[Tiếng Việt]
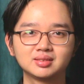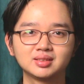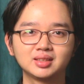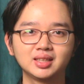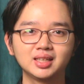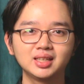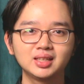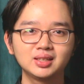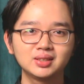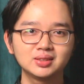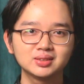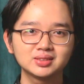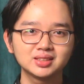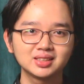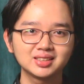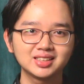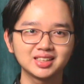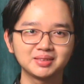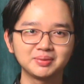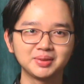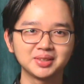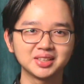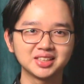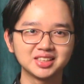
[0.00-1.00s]
Hello, xin
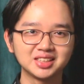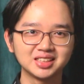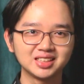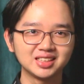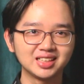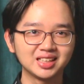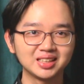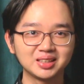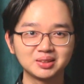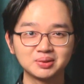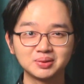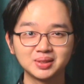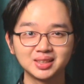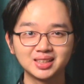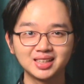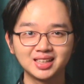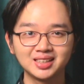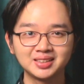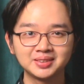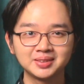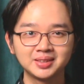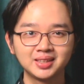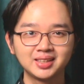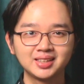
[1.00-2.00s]
chào mọi người, lại là Huy
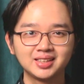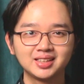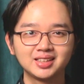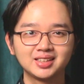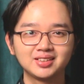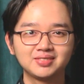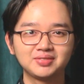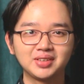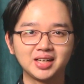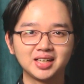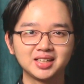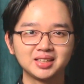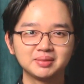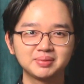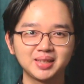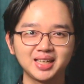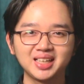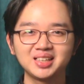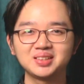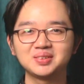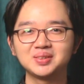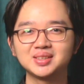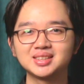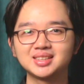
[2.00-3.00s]
đây Và hôm
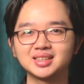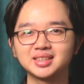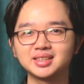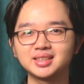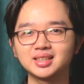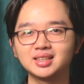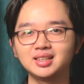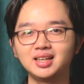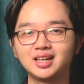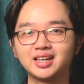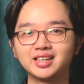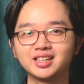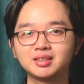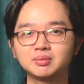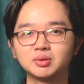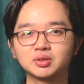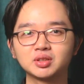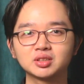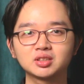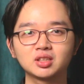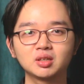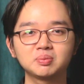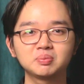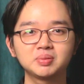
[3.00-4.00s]
nay Huy sẽ trở lại với một
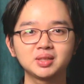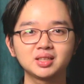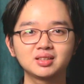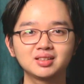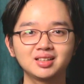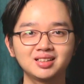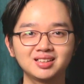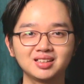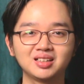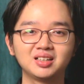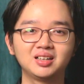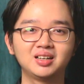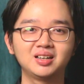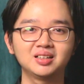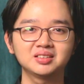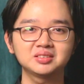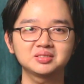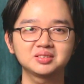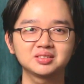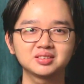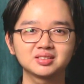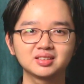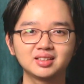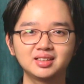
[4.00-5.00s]
cái topic rất là hot
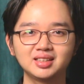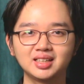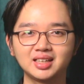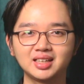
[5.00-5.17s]
Đó